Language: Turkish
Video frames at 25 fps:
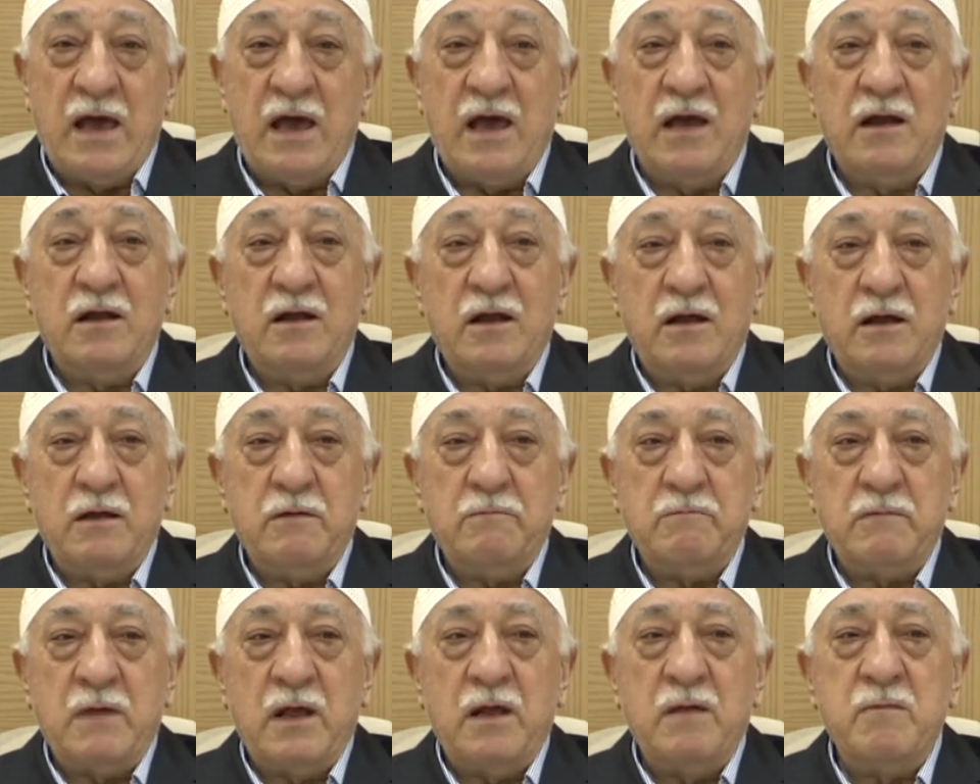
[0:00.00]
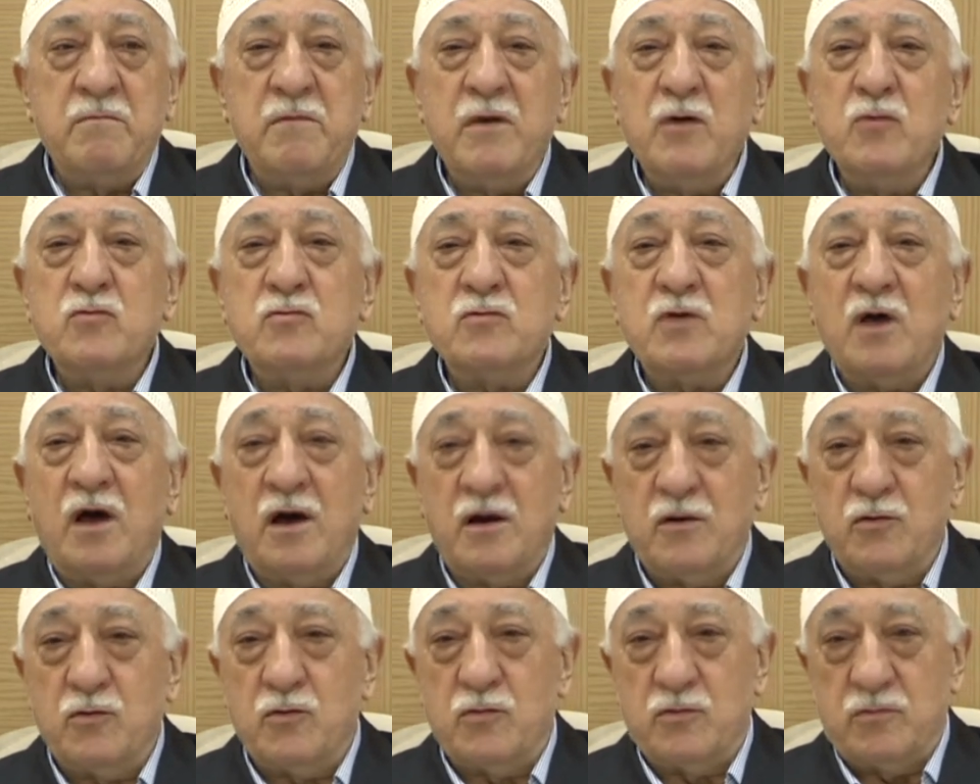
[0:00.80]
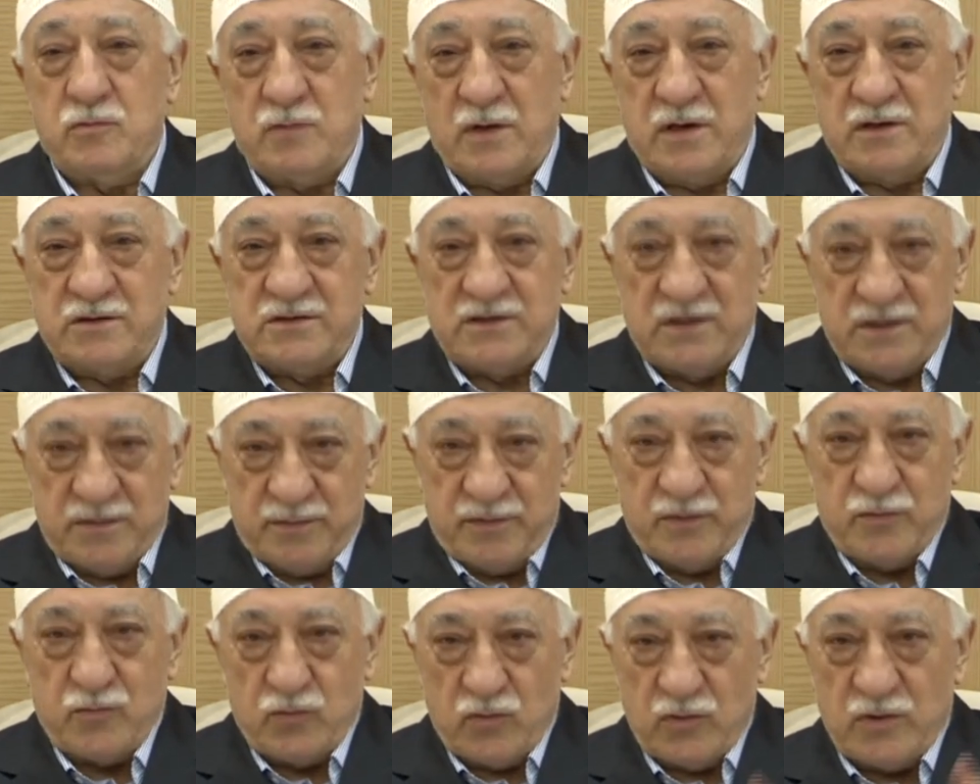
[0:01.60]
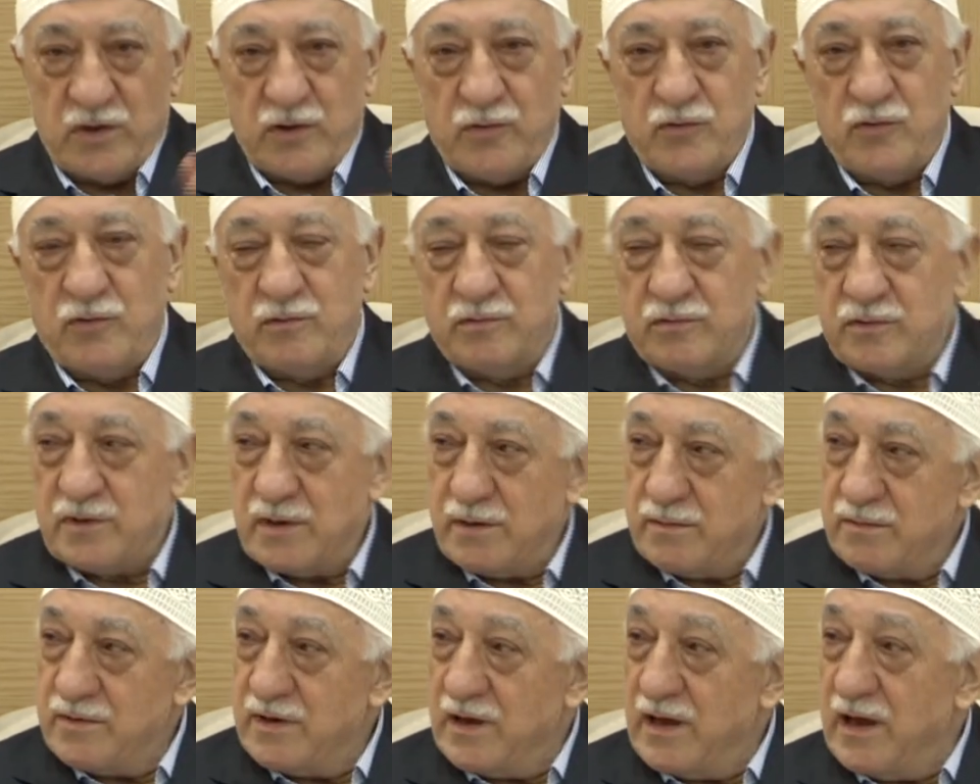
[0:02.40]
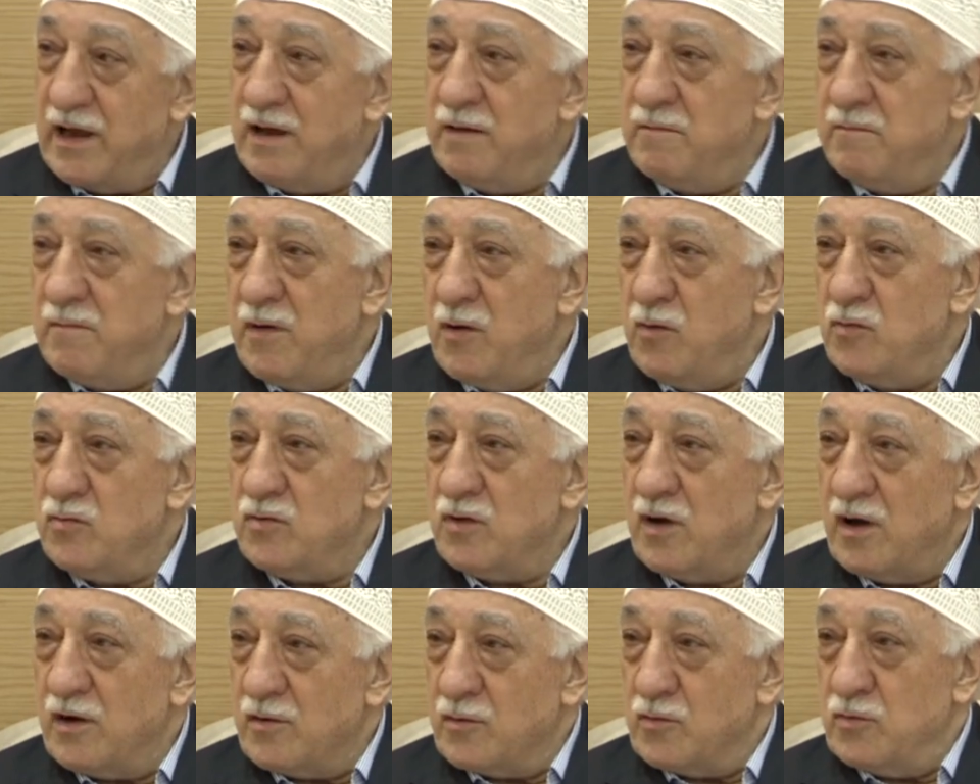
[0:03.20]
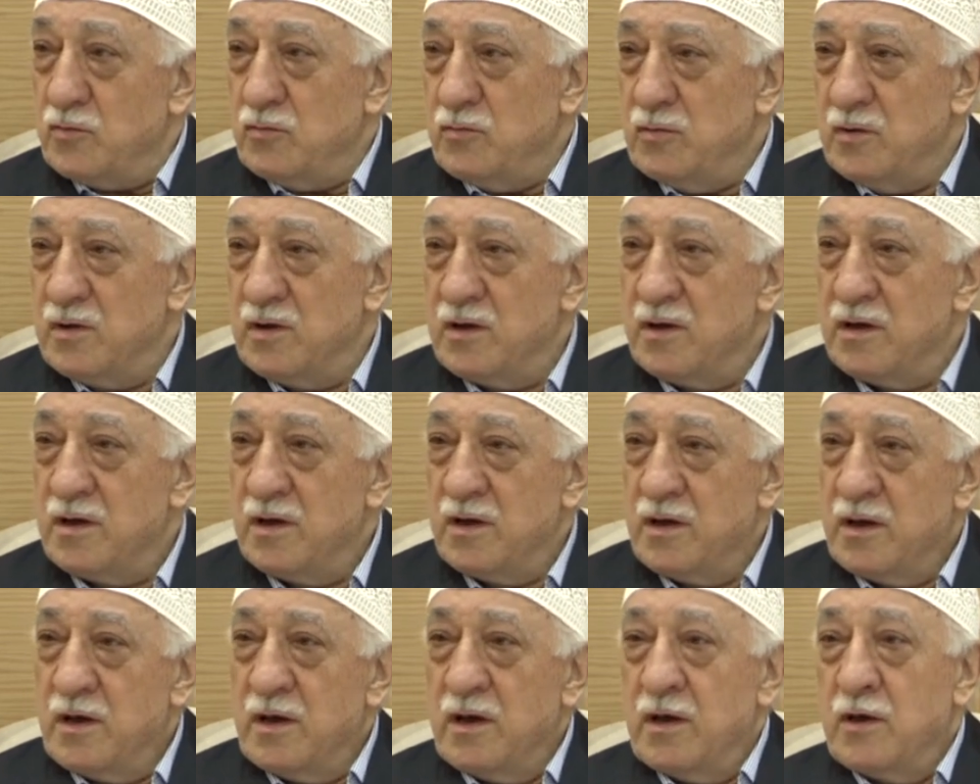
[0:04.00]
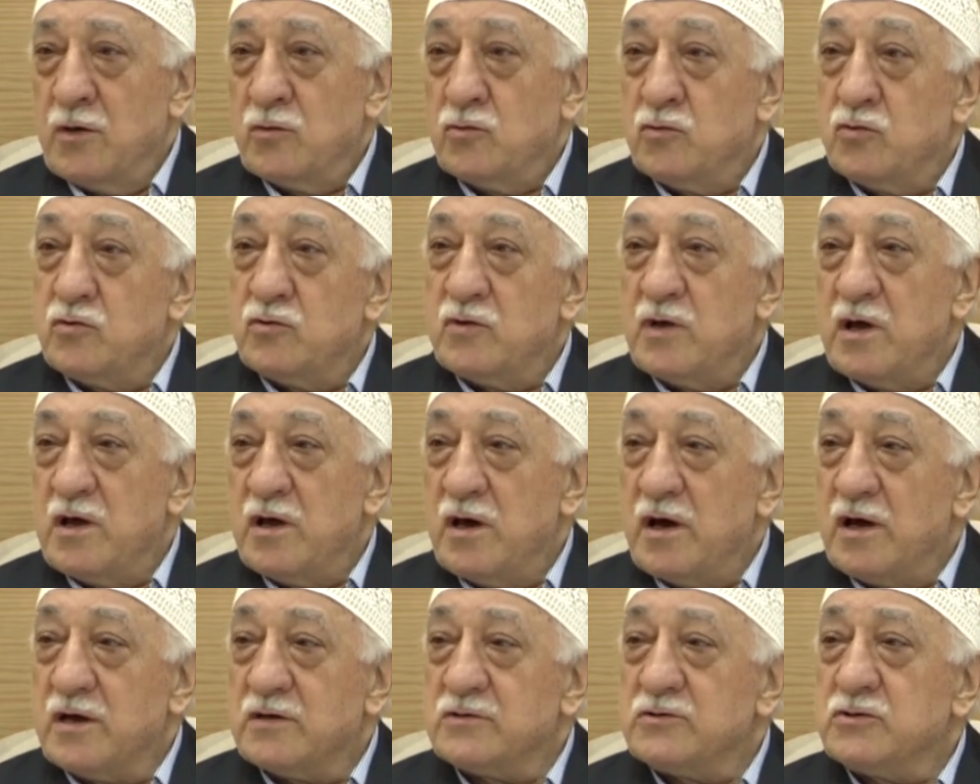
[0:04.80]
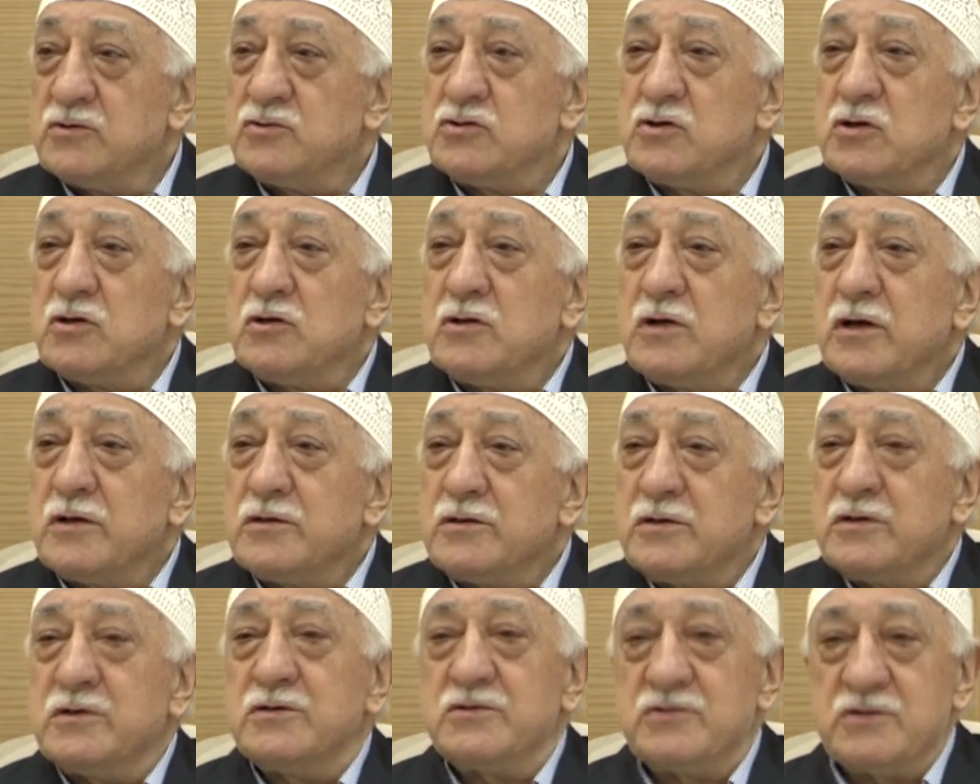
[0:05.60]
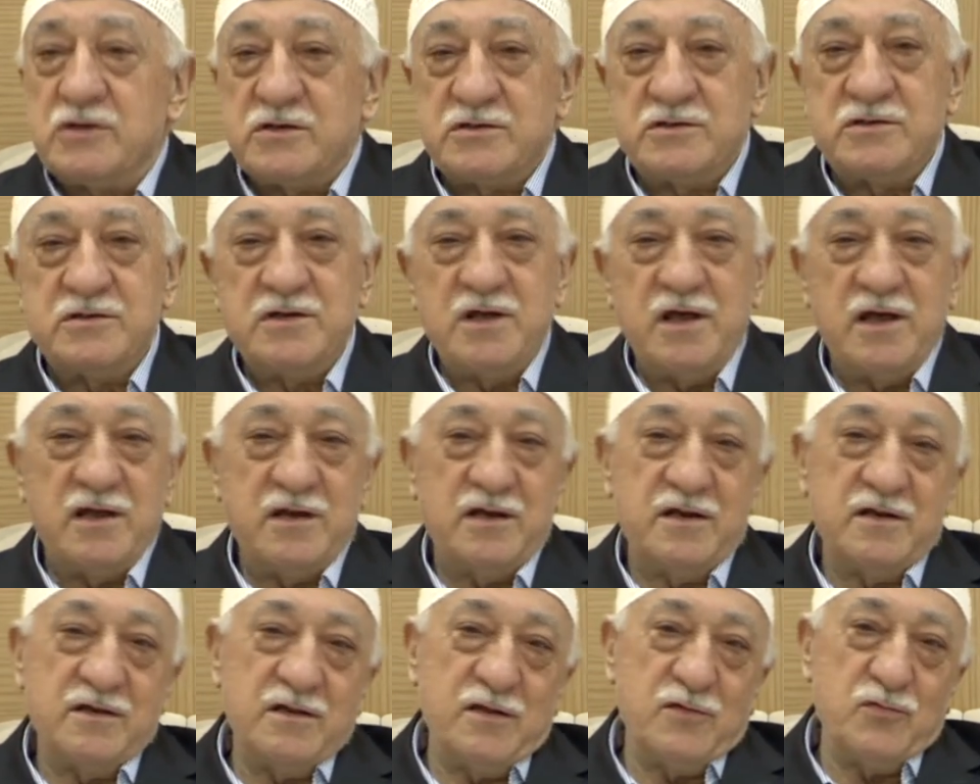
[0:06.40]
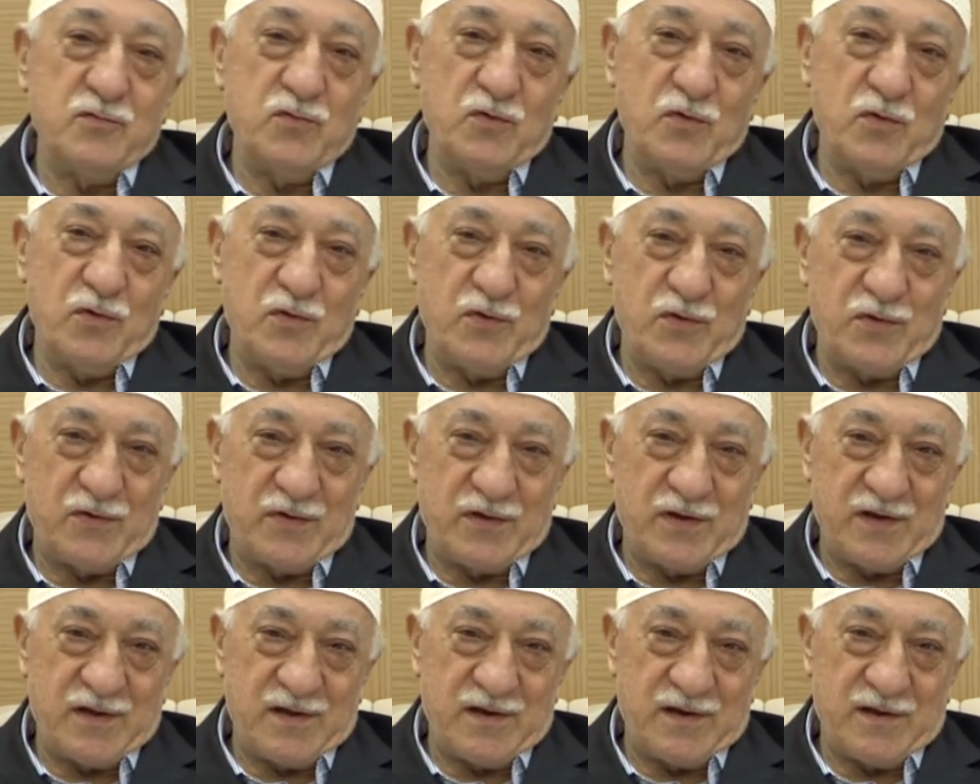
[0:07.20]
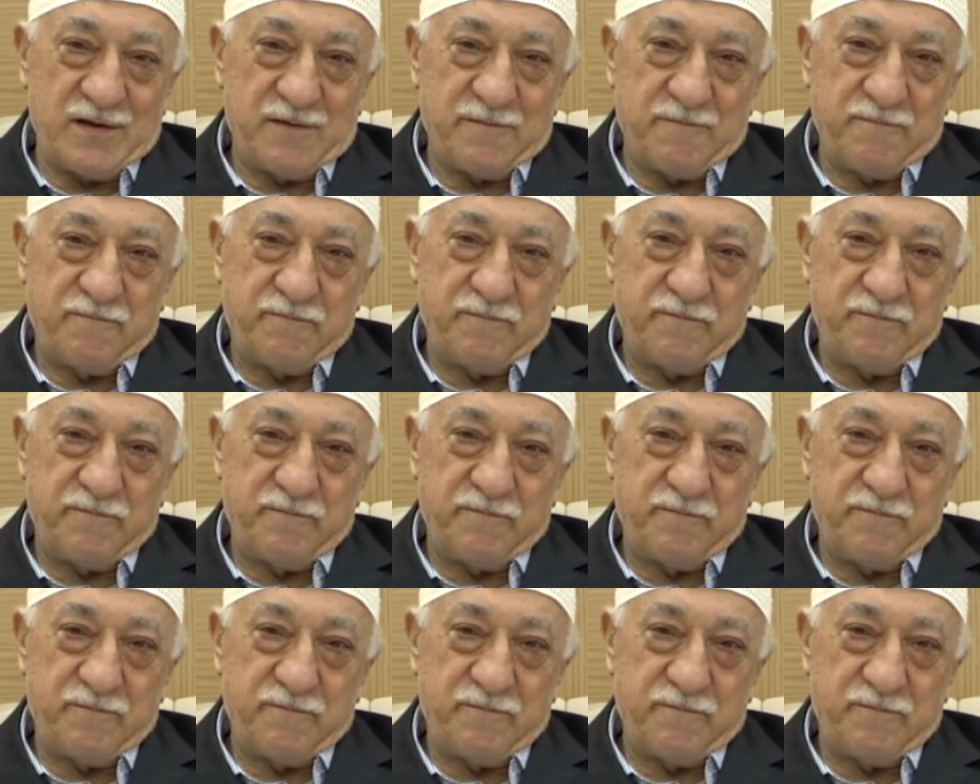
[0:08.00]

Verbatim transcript: el, el mevt hakkun, Hazreti Fir kullanıyor bu tabiri. El mevt hakkun, küreyi arzı çınlatırcasına her yerde duyuluyor yani.